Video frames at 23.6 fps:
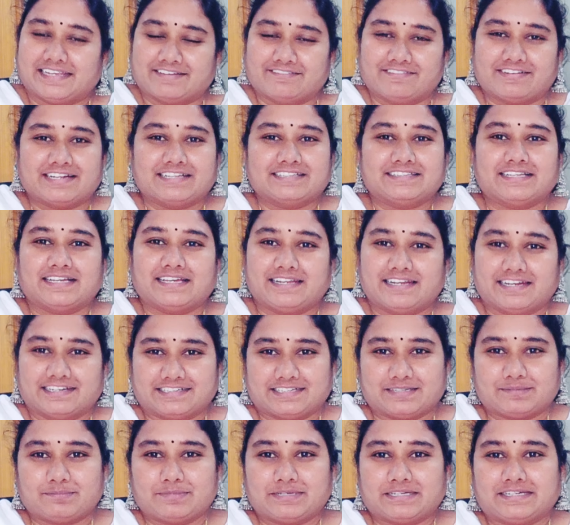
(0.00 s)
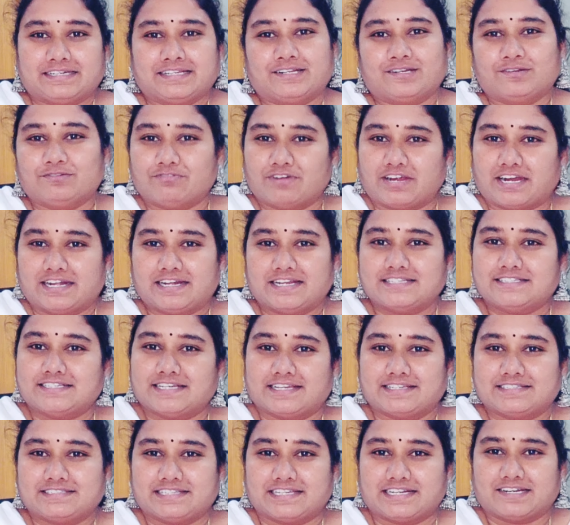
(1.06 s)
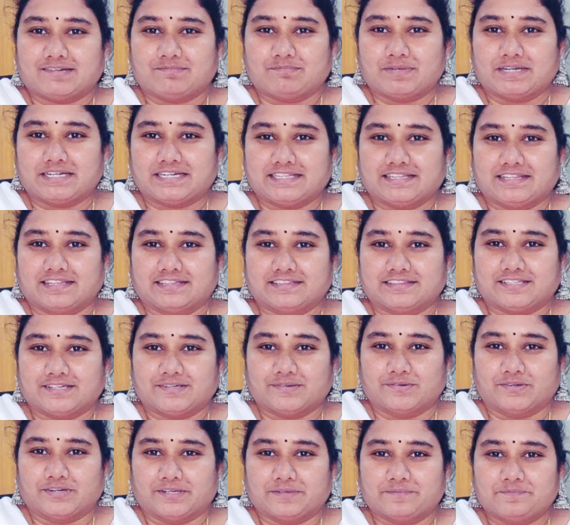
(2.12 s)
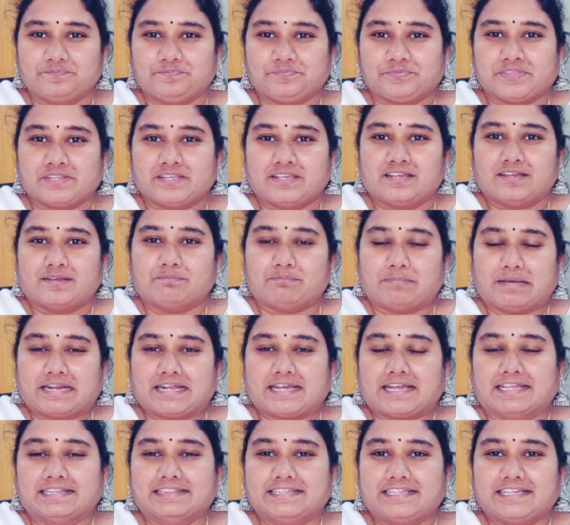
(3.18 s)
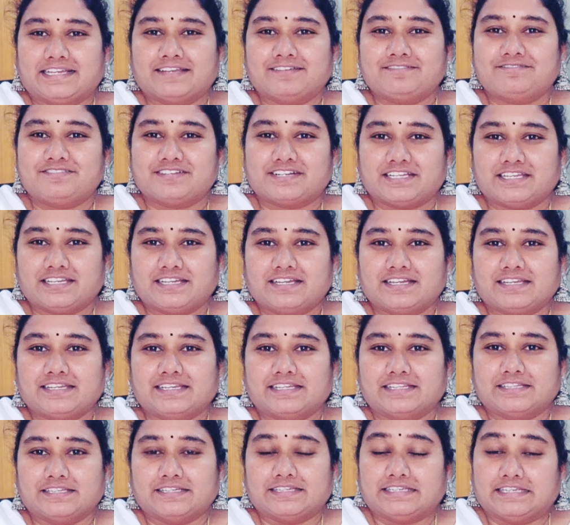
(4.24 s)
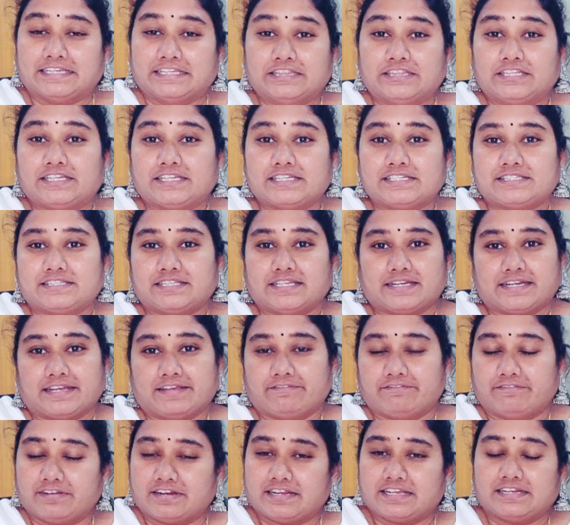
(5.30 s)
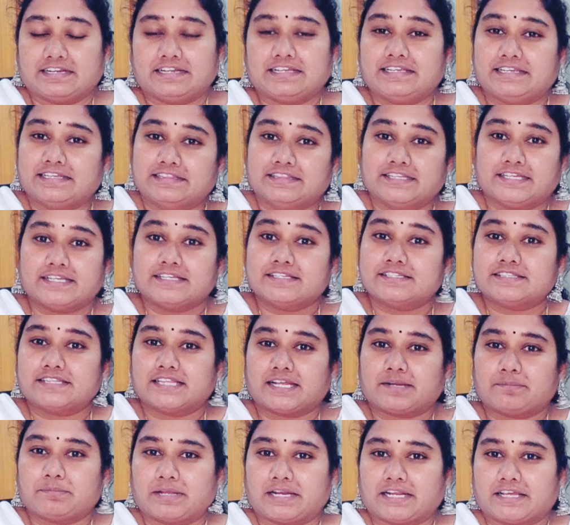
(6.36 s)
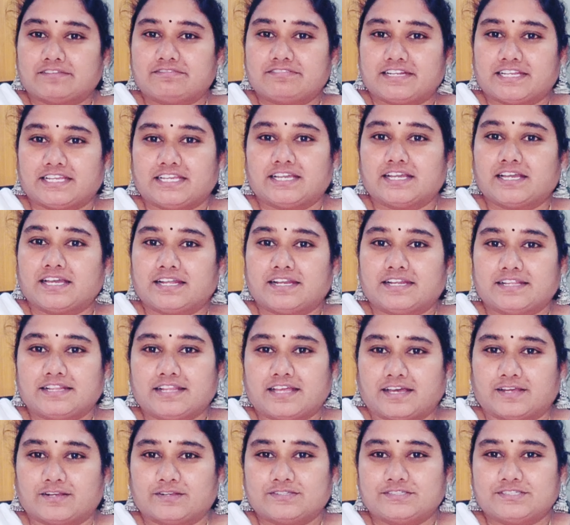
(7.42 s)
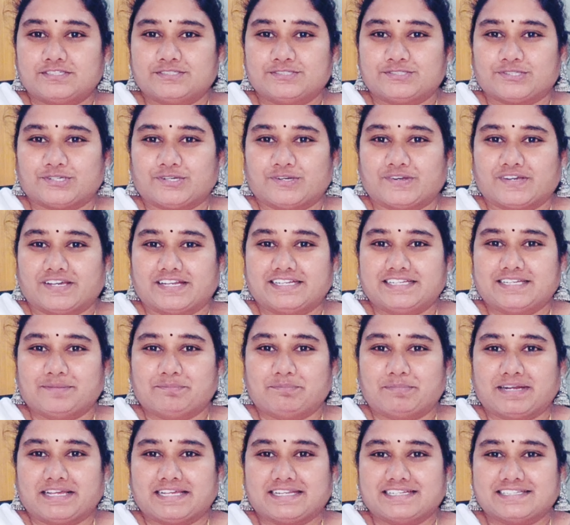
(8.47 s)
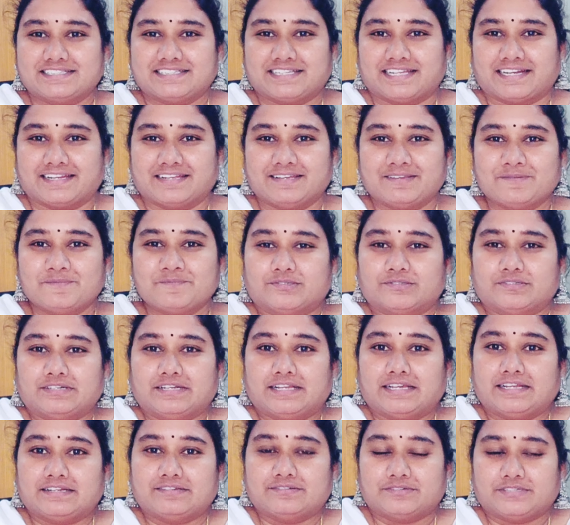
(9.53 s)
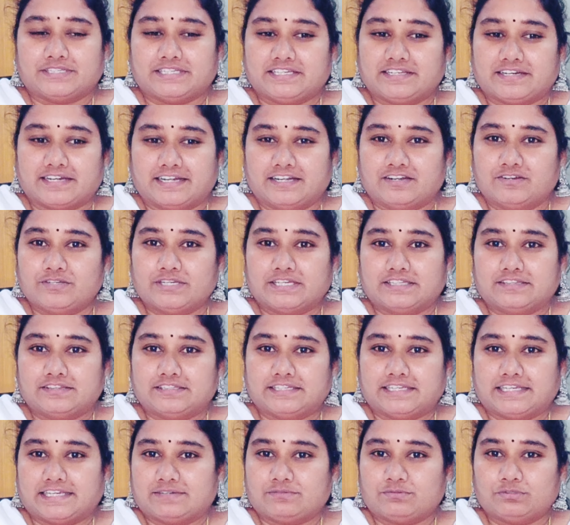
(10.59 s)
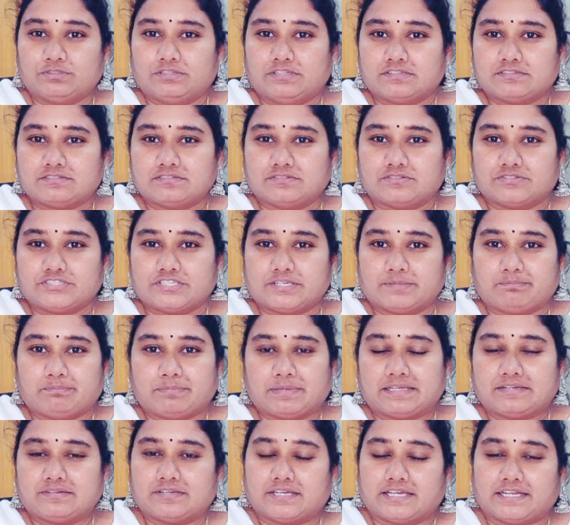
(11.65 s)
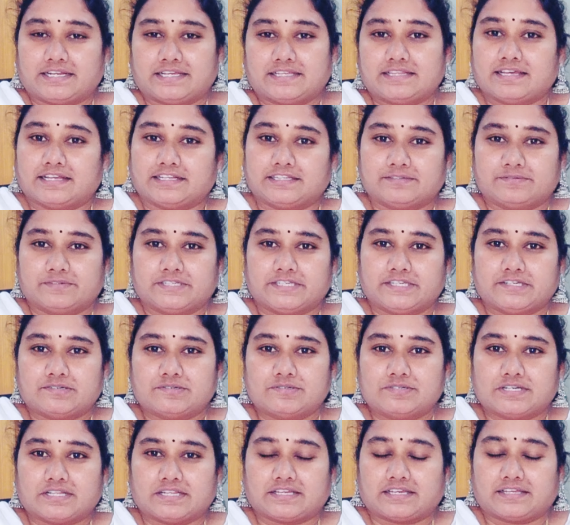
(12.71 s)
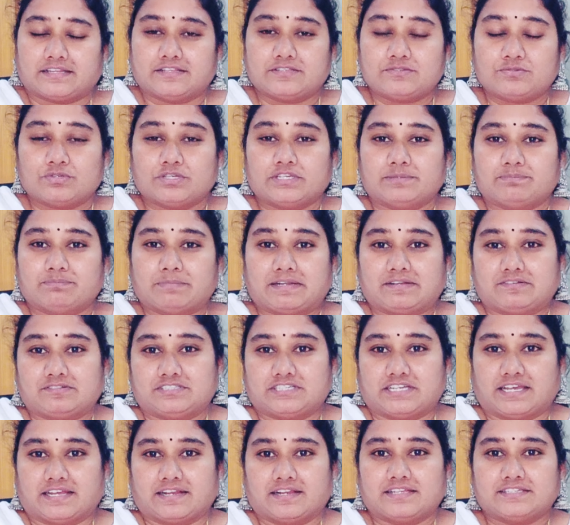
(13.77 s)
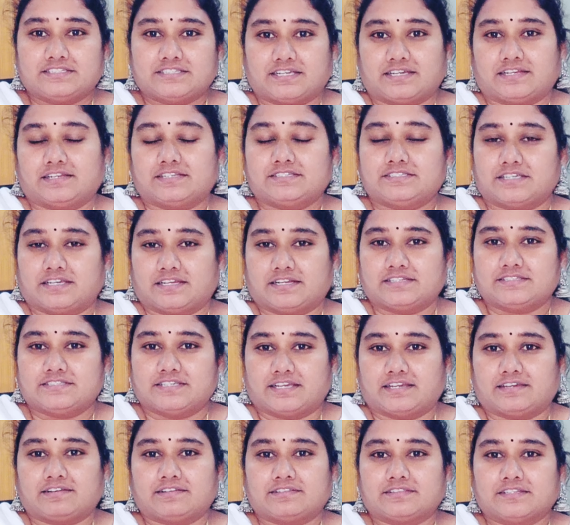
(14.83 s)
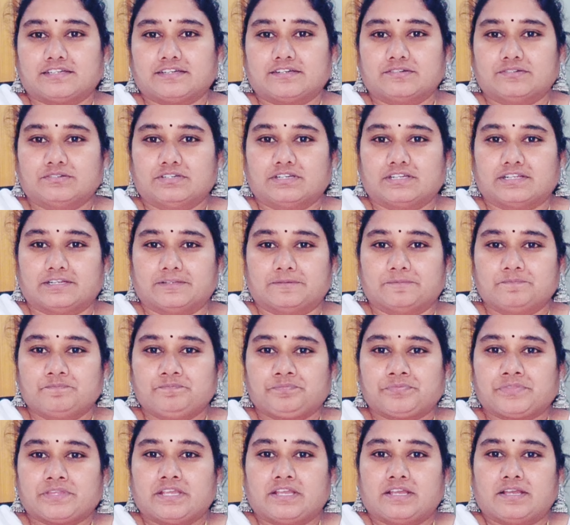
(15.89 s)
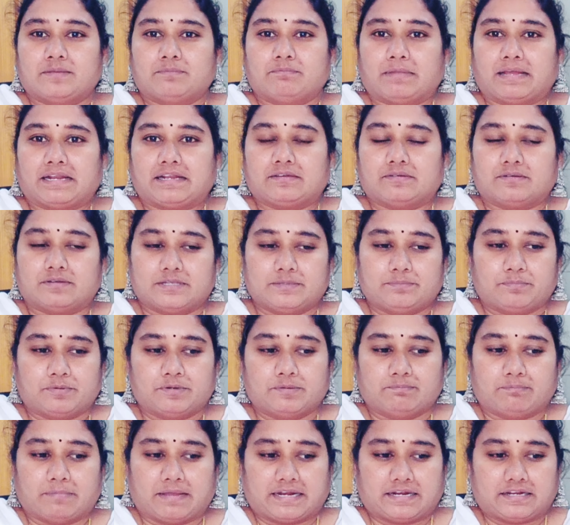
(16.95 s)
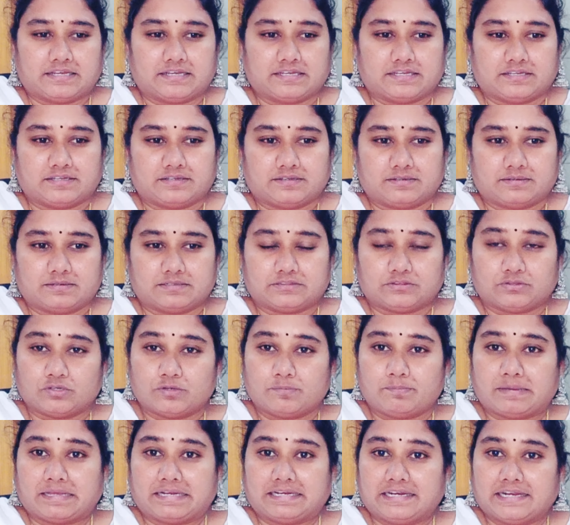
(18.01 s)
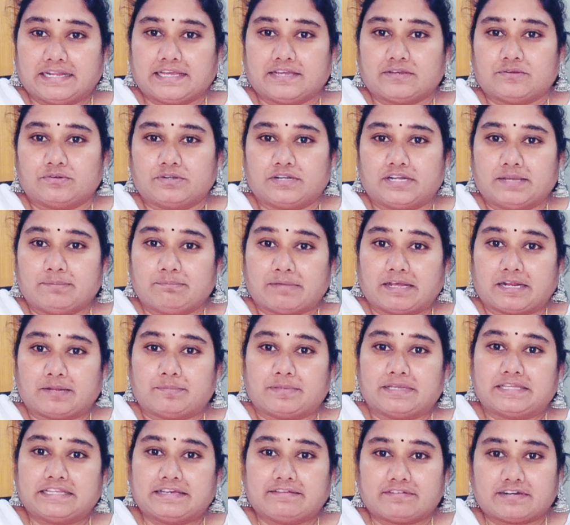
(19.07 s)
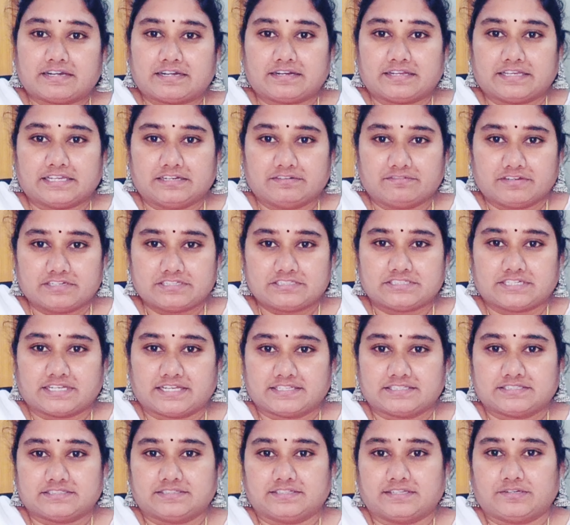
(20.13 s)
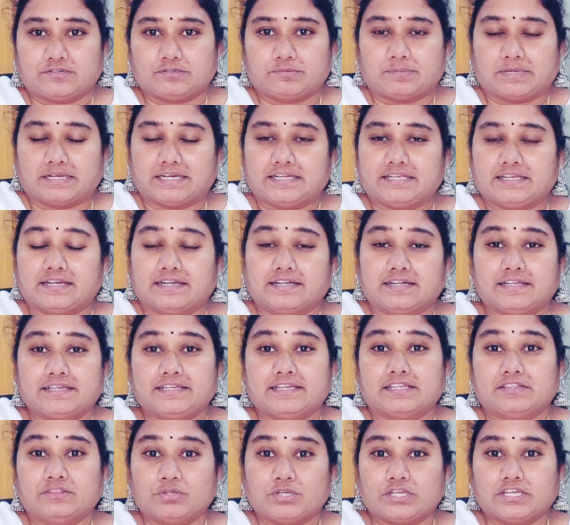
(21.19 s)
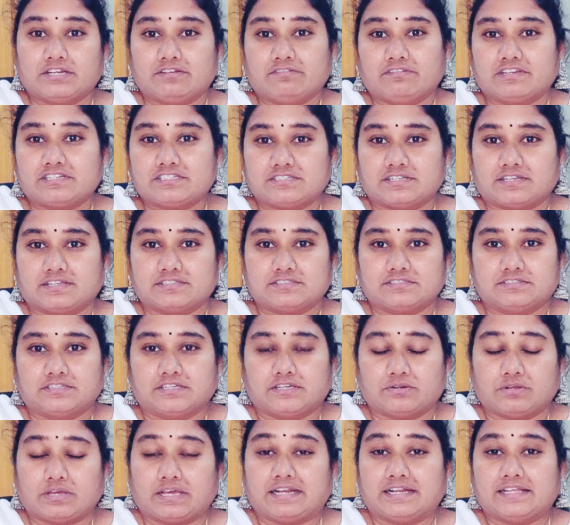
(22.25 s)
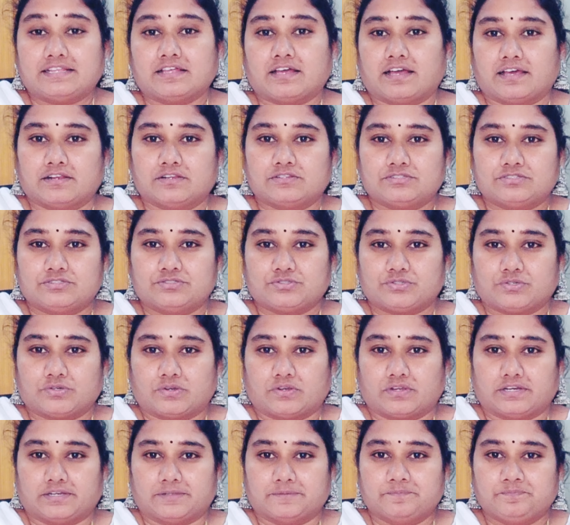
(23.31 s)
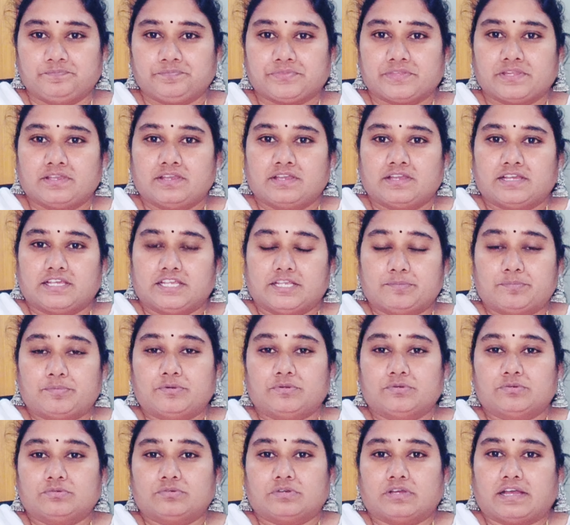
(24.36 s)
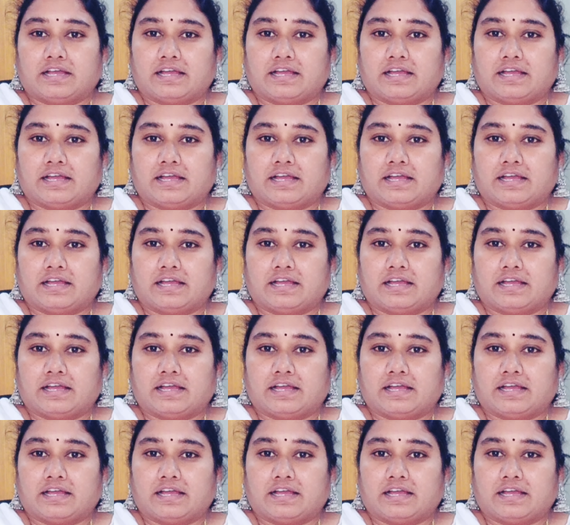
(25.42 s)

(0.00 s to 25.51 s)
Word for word: ఎవరైతే ఆ లెటర్ పెట్టారో వాళ్ళే చేస్తారనమాట ఇదంతా కూడా మనకు అందుకే ఫ్రీగా ఎందుకు ఇస్తారు ఎవరైనా ఎందుకు ఇస్తారు మనకి ఫ్రీగా అనేది ఆలోచించుకోవాలి ఎప్పుడైనా సరే నేను ఈ రెండు ఏ ఉద్దేశంతో చెప్పాను అనేది అర్థమయ్యే ఉంటుంది కదా సో మనం చాలా చాలా చాలా జాగ్రత్తగా ఉండాలి మన ఇప్పుడు మనతో పని లేకుండా మన మీద ఎవరన్నా ఇన్వెస్ట్ చేస్తున్నారు మనీ అంటే ఎందుకు ఇన్వెస్ట్ చేస్తున్నారు అనేది ఆలోచించుకోవాలి ఇప్పుడు